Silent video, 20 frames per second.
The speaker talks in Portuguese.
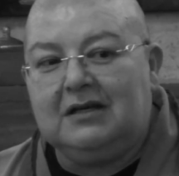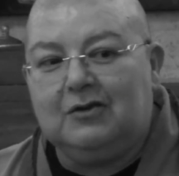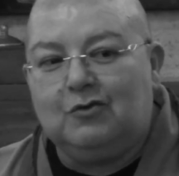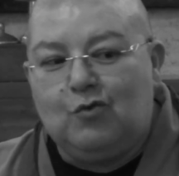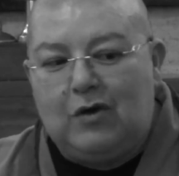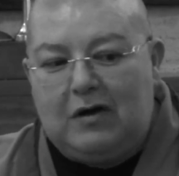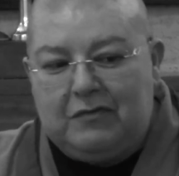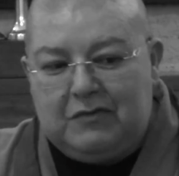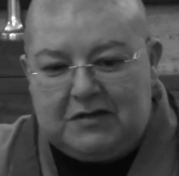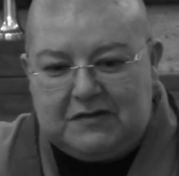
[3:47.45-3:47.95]

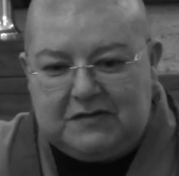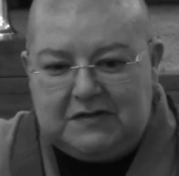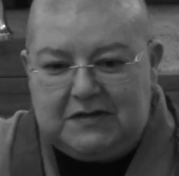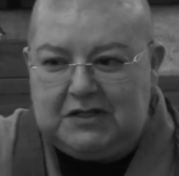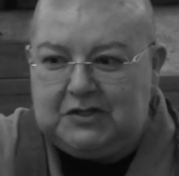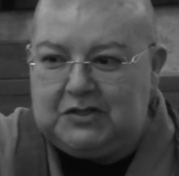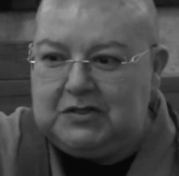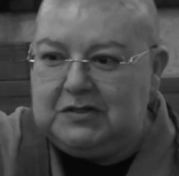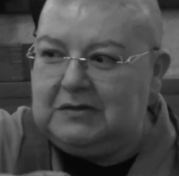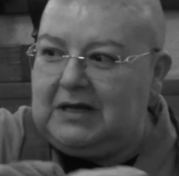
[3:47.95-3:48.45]
Quando
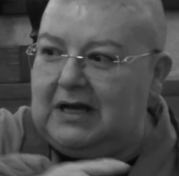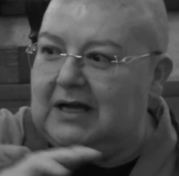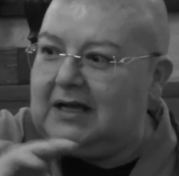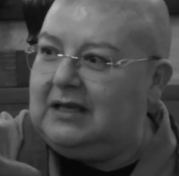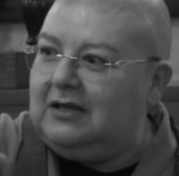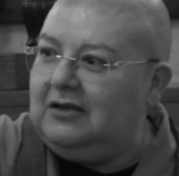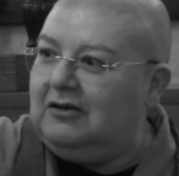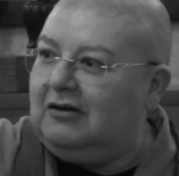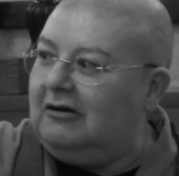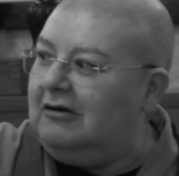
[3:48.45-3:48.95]
existem
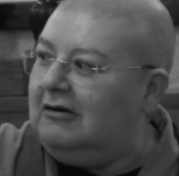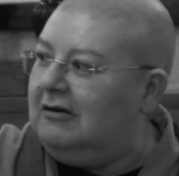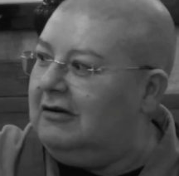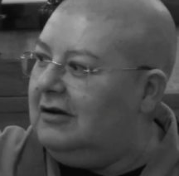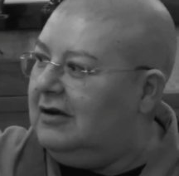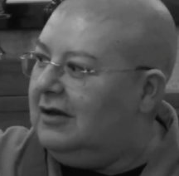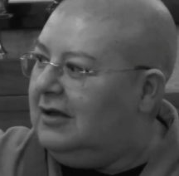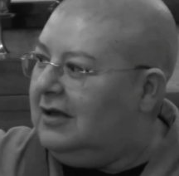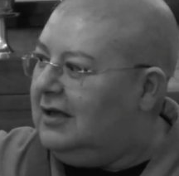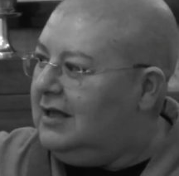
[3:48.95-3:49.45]
aqui, ó,
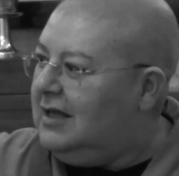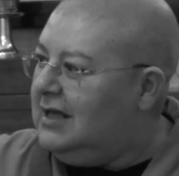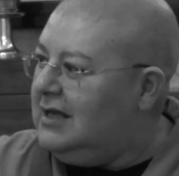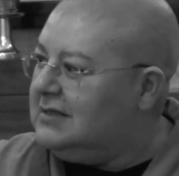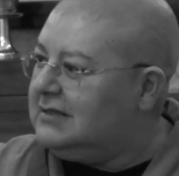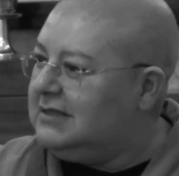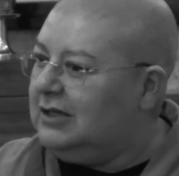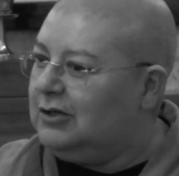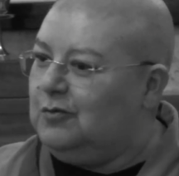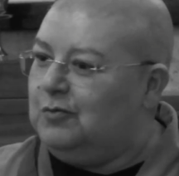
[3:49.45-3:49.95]

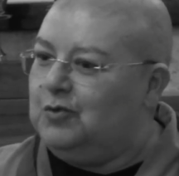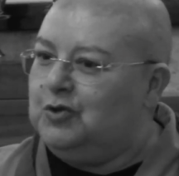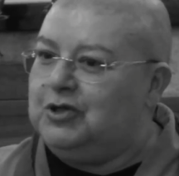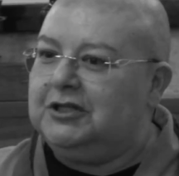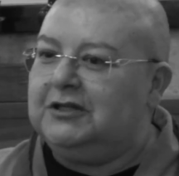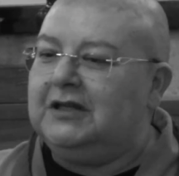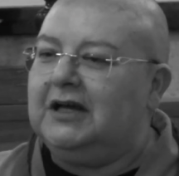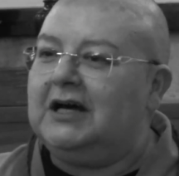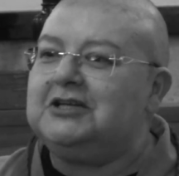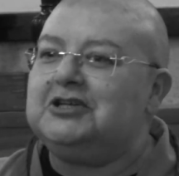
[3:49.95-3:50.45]
esta
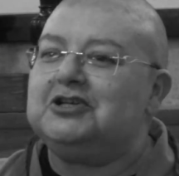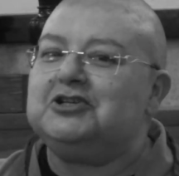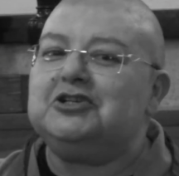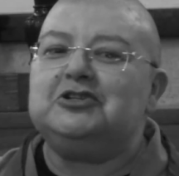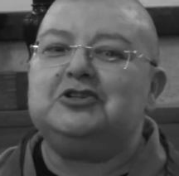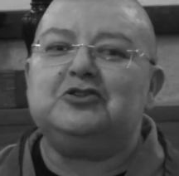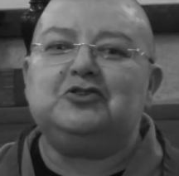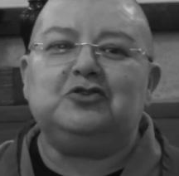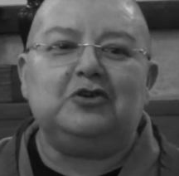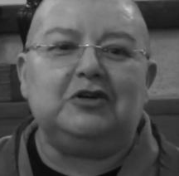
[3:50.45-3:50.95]
comunidade, a
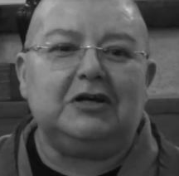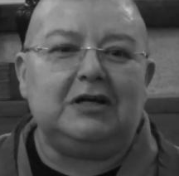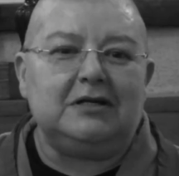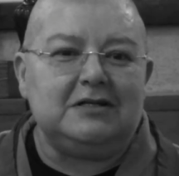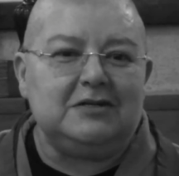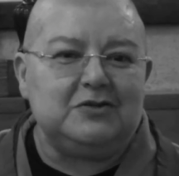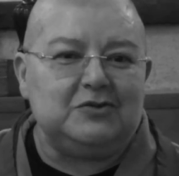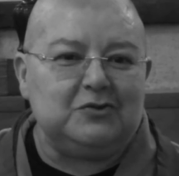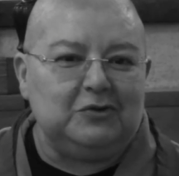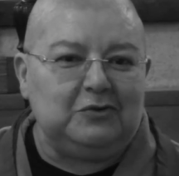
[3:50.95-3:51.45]
gente se
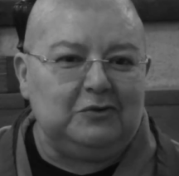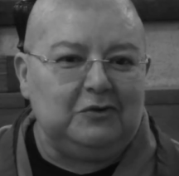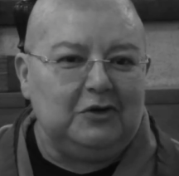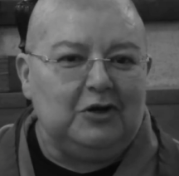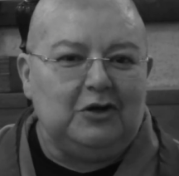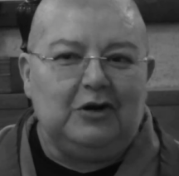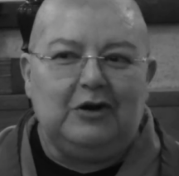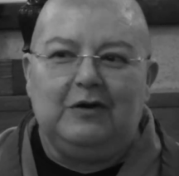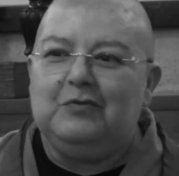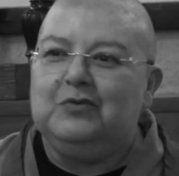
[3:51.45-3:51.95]
organizou
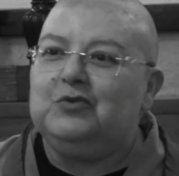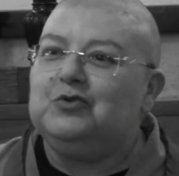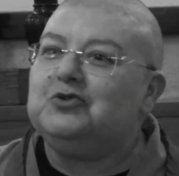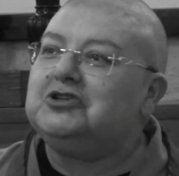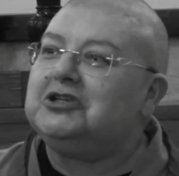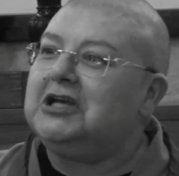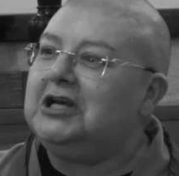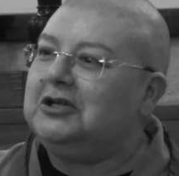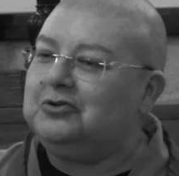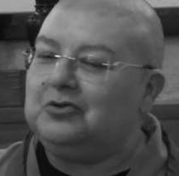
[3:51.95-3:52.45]
do
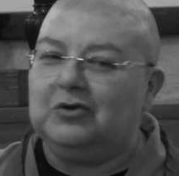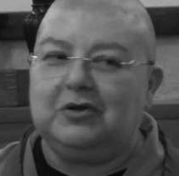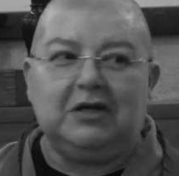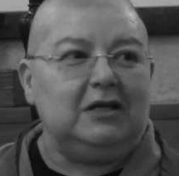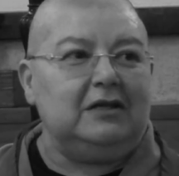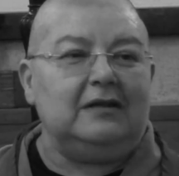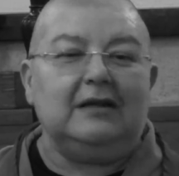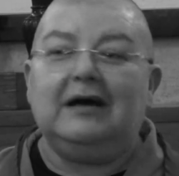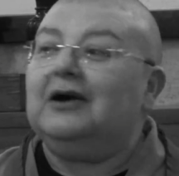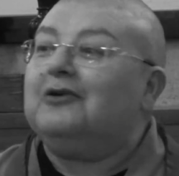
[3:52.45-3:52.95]
jeito
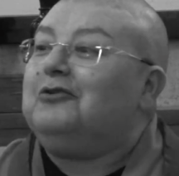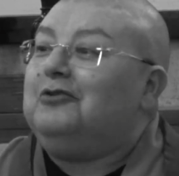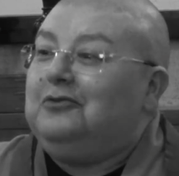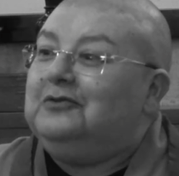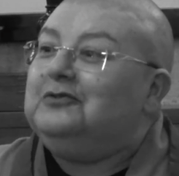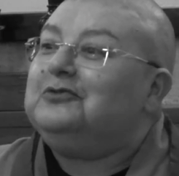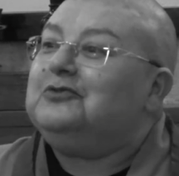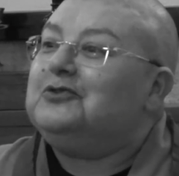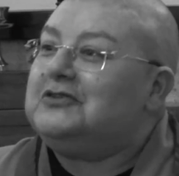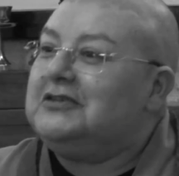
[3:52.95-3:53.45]
que dá com
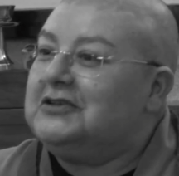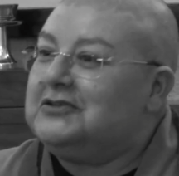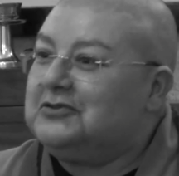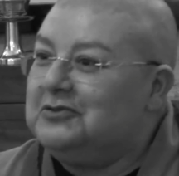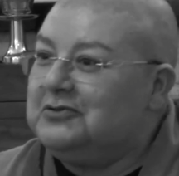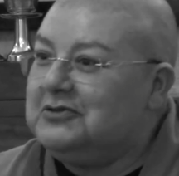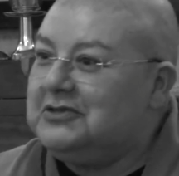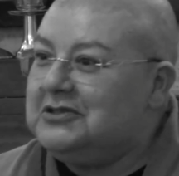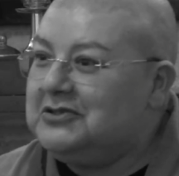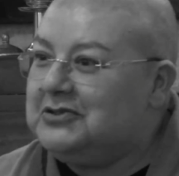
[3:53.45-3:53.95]
nossas
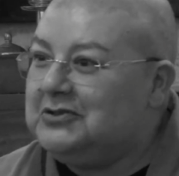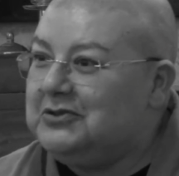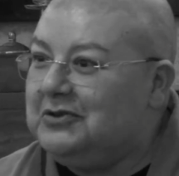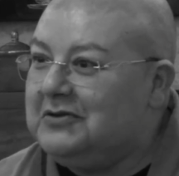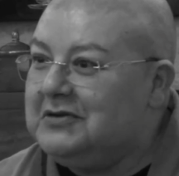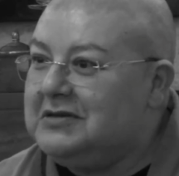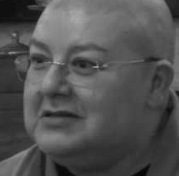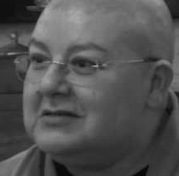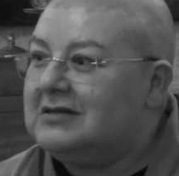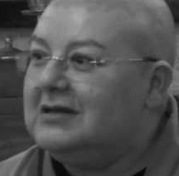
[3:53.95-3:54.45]

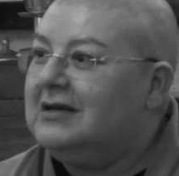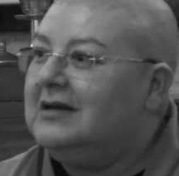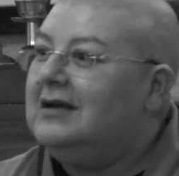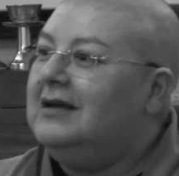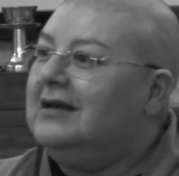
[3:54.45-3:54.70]
condições.